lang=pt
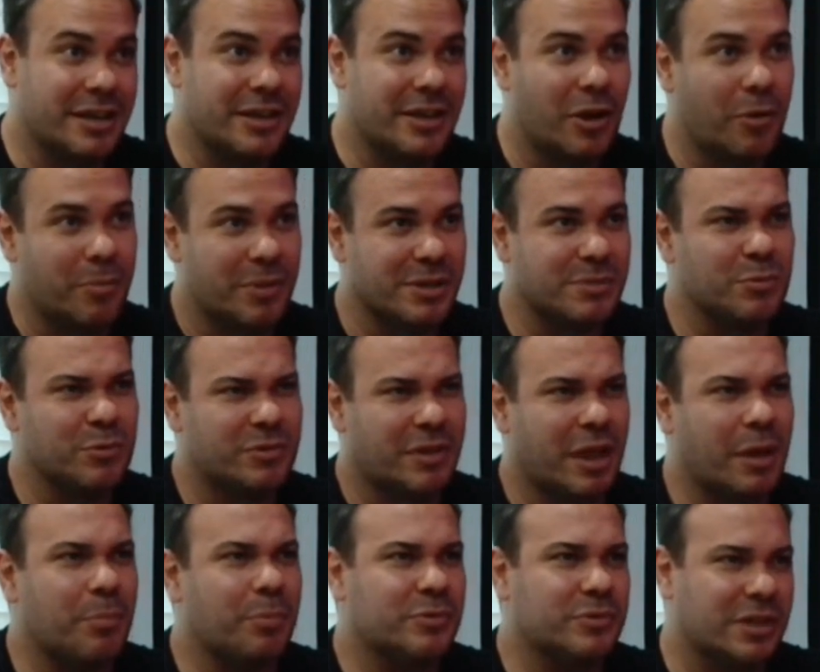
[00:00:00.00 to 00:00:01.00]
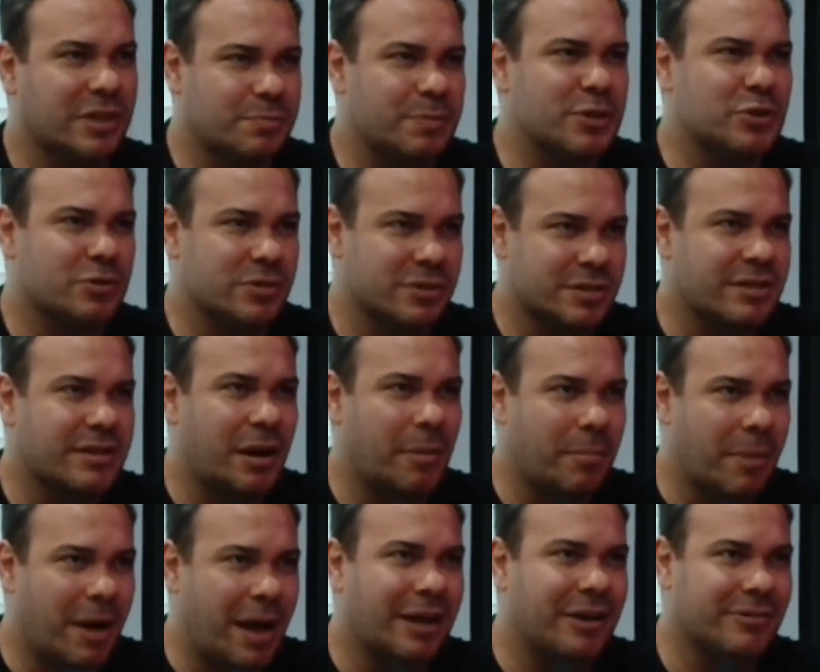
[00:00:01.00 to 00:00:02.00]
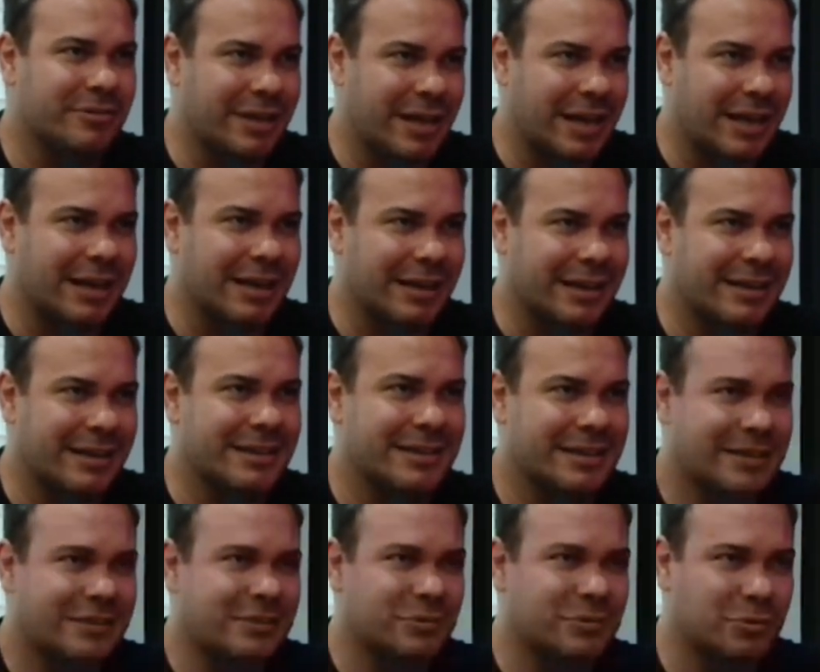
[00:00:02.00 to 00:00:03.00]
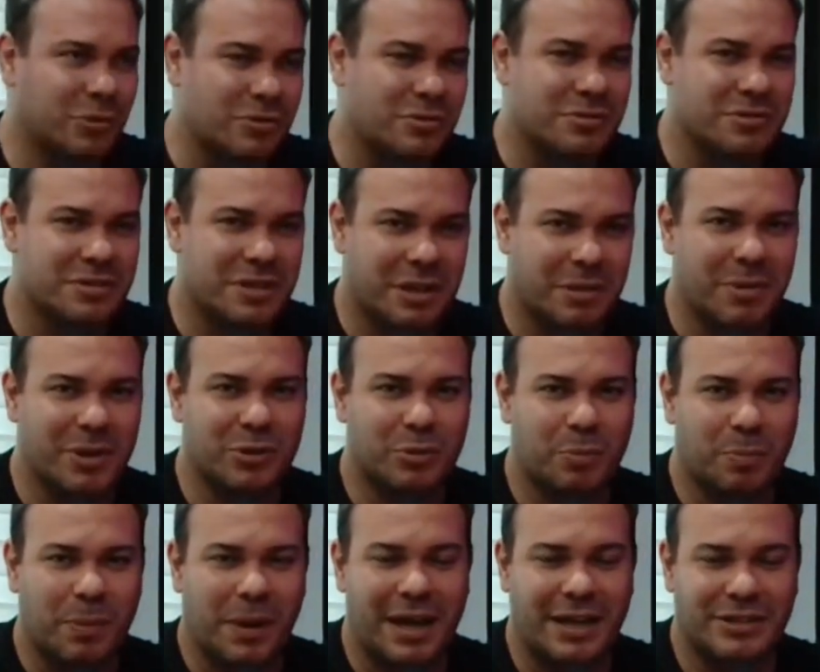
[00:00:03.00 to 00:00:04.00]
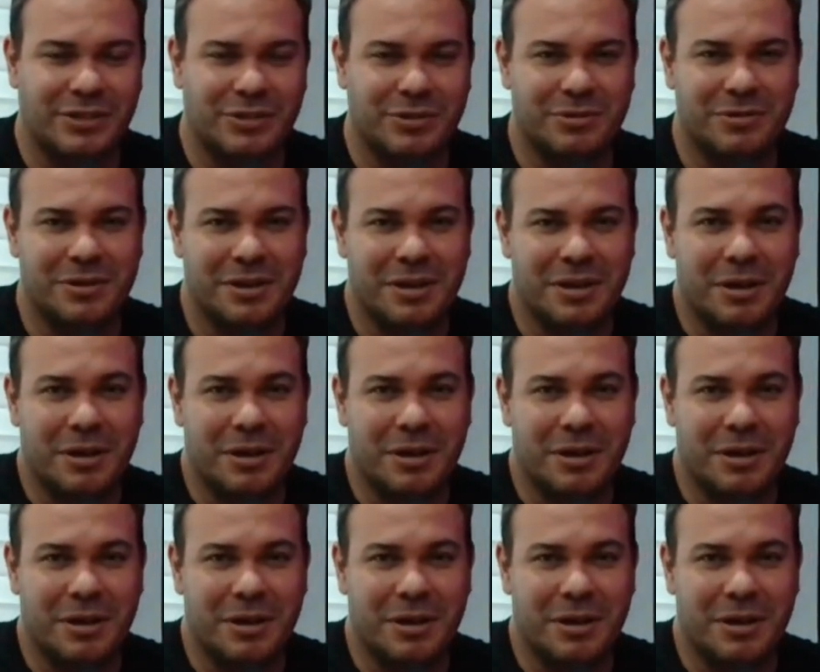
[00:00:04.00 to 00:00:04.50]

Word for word: e ao mesmo tempo das pessoas que trabalham nela, né? Uhum. Do nosso segmento plástico.